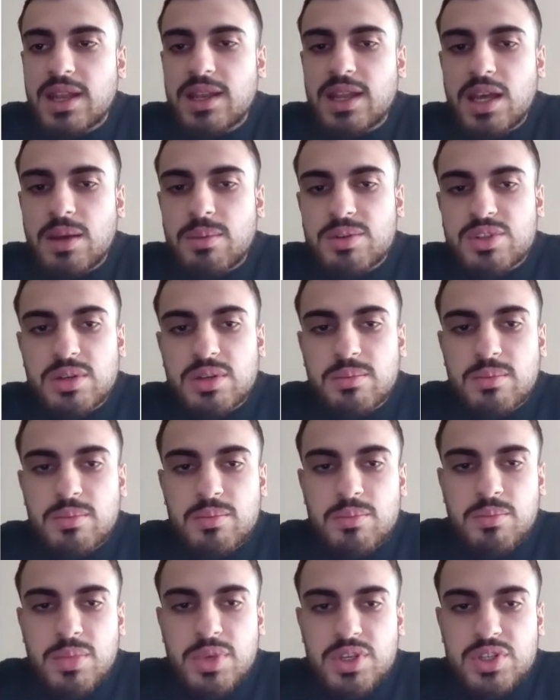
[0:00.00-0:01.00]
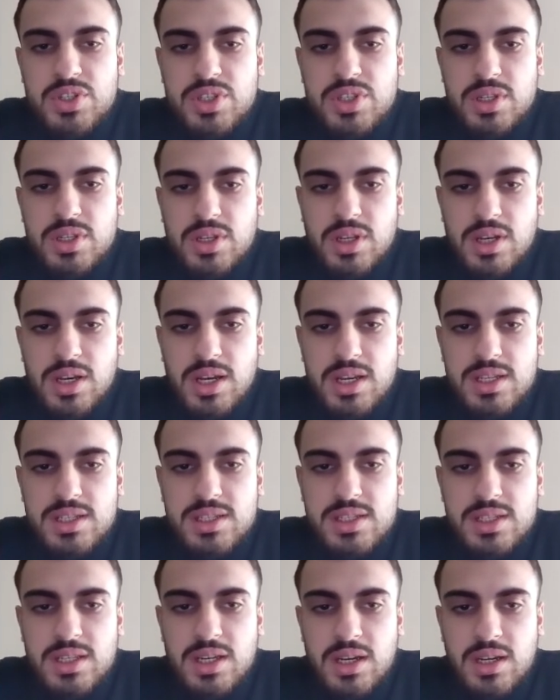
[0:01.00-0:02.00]
Ne yapacağım? 5'in
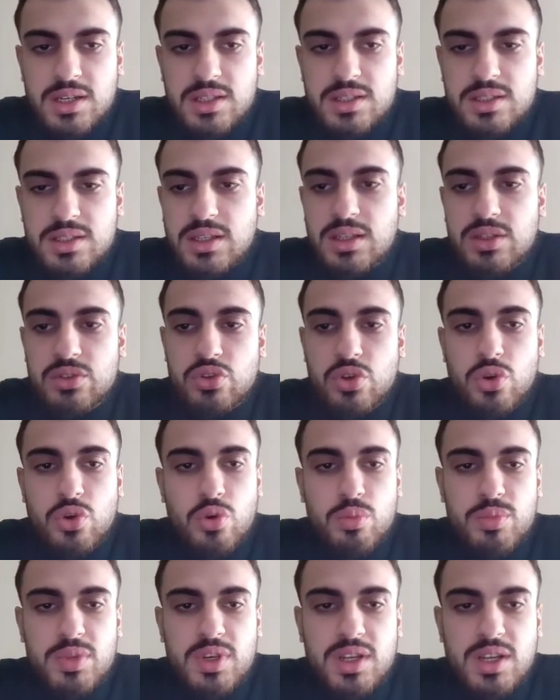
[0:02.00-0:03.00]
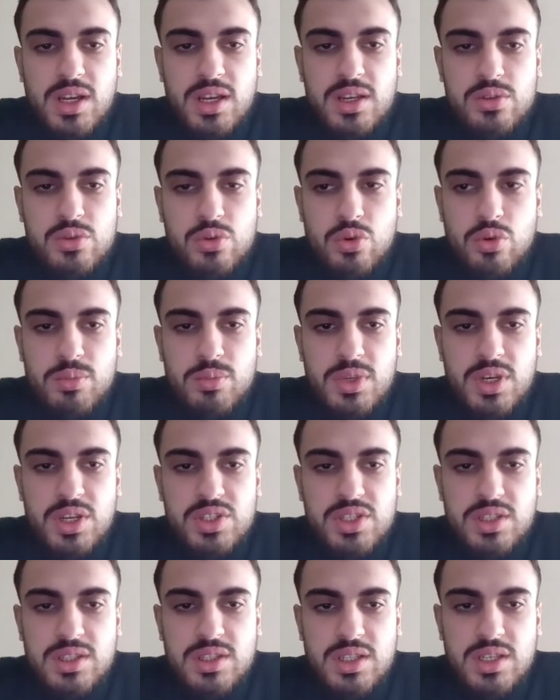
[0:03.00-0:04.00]
karesi artı kök 11'in karesi. 11
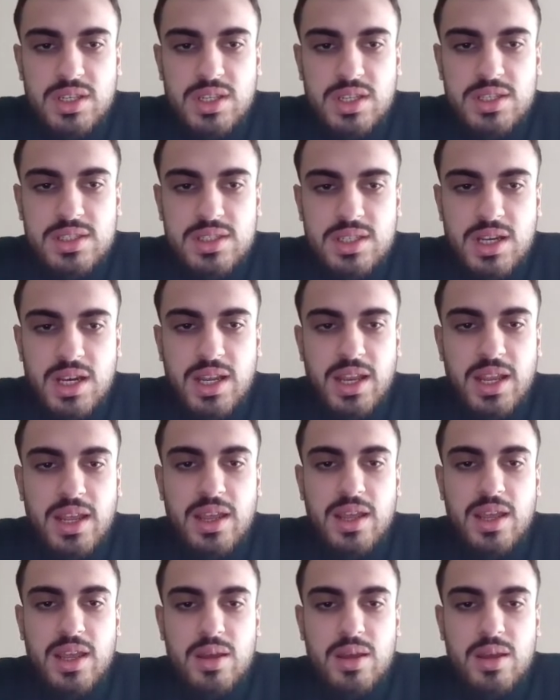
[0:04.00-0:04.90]
eşittir x kare.